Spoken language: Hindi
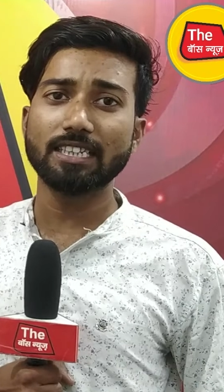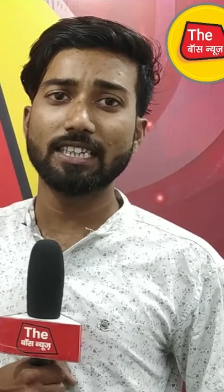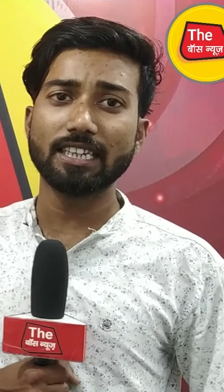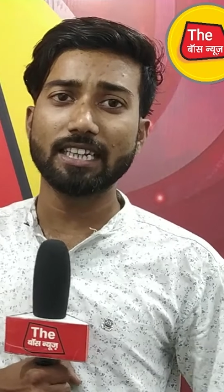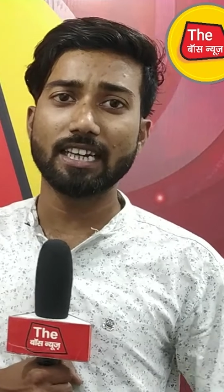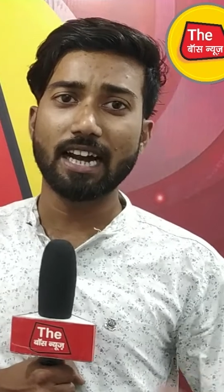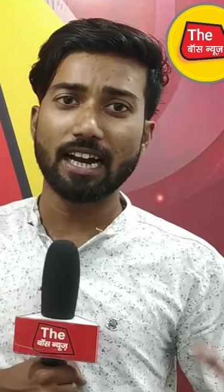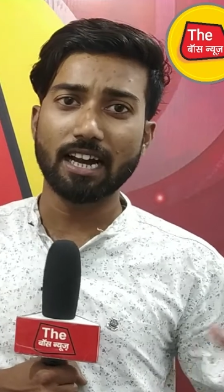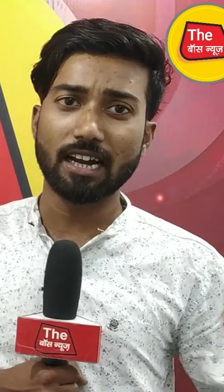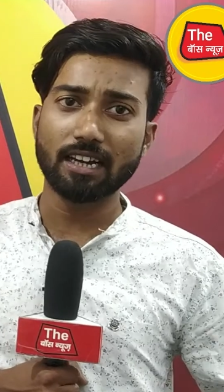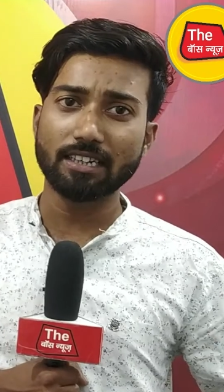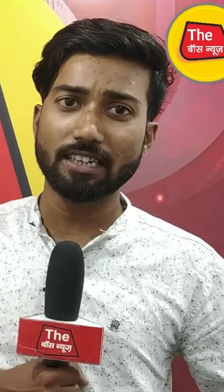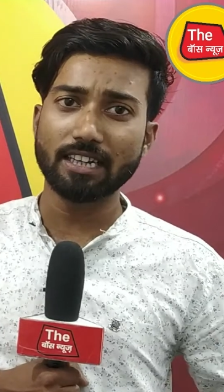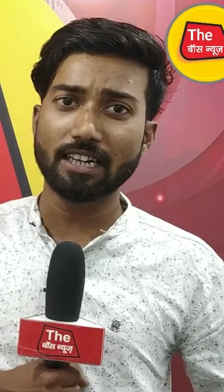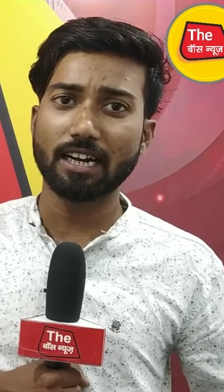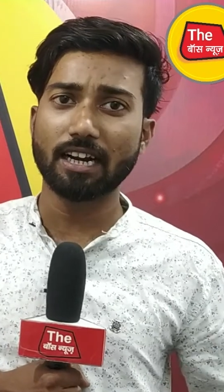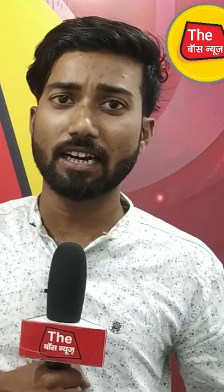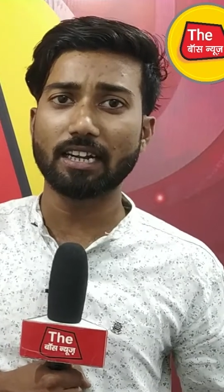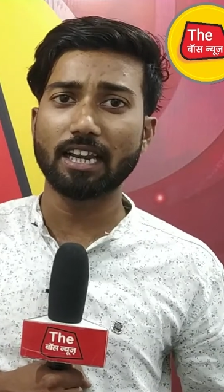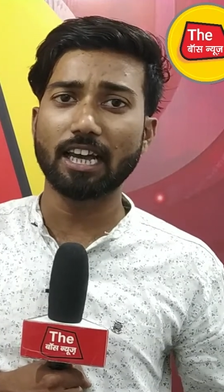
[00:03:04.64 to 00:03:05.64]
कि ये ये
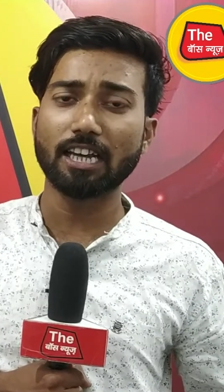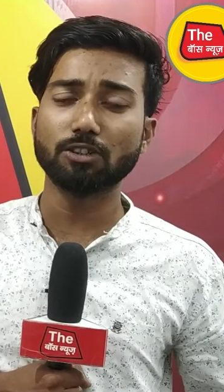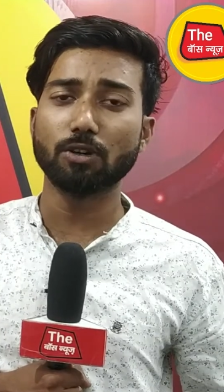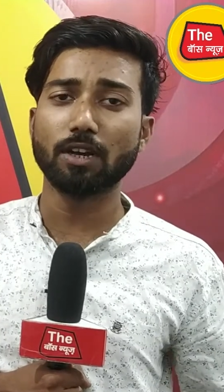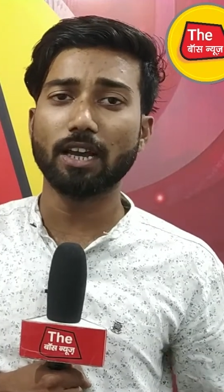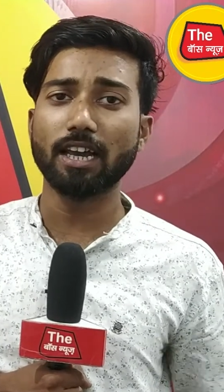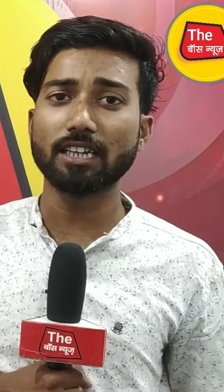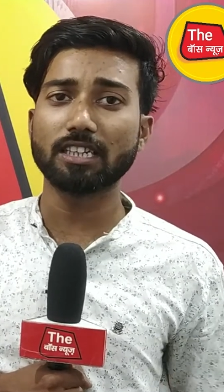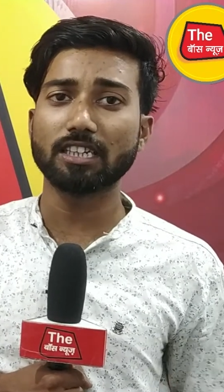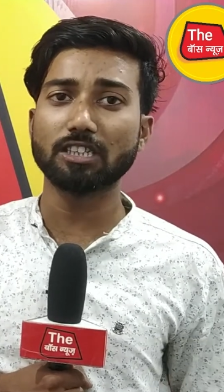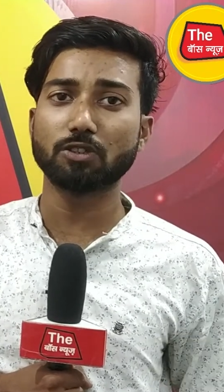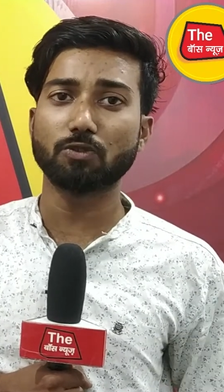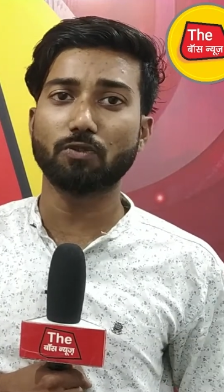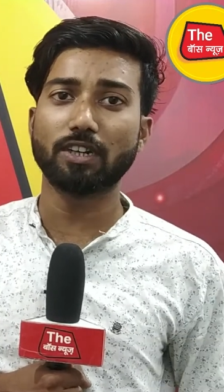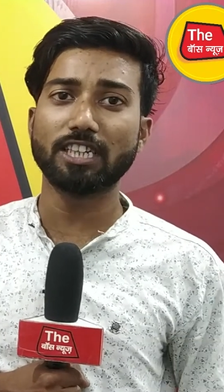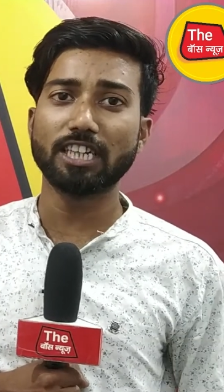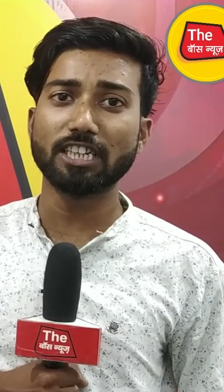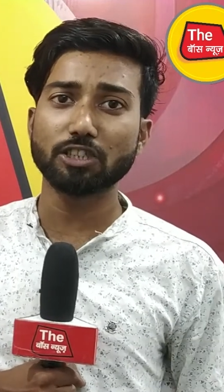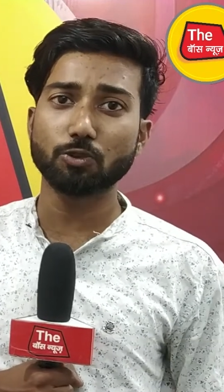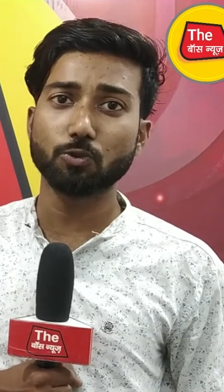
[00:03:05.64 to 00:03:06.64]
घटना जो है किस
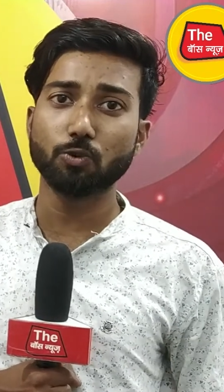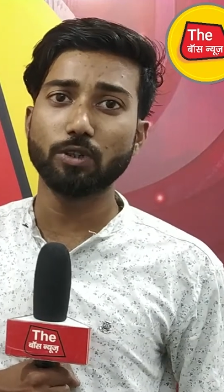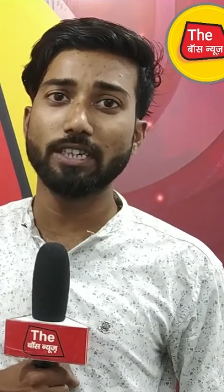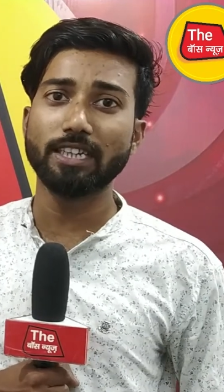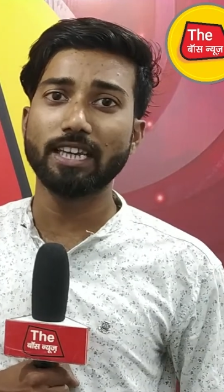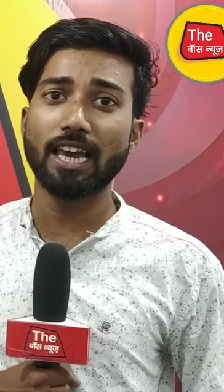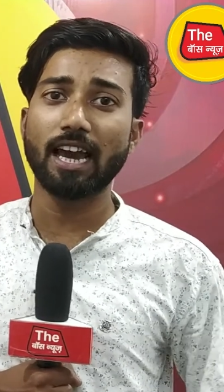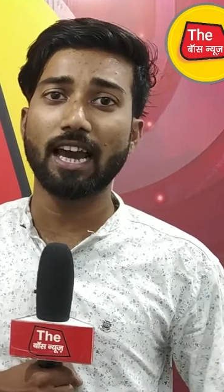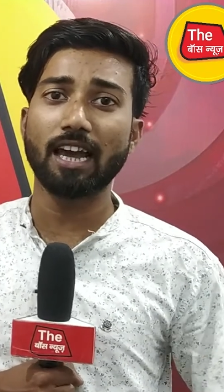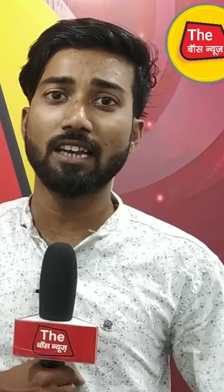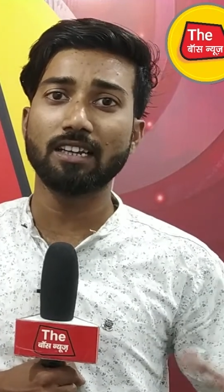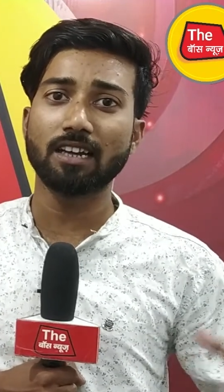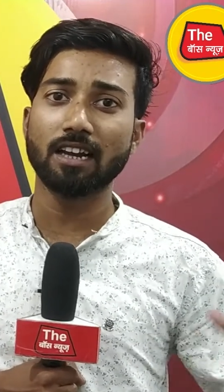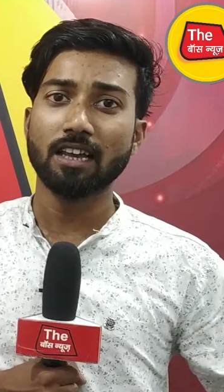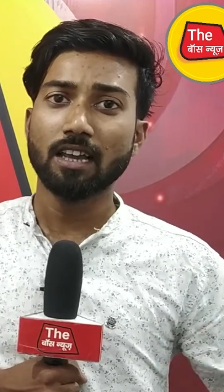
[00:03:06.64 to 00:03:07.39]
वजह से हुई है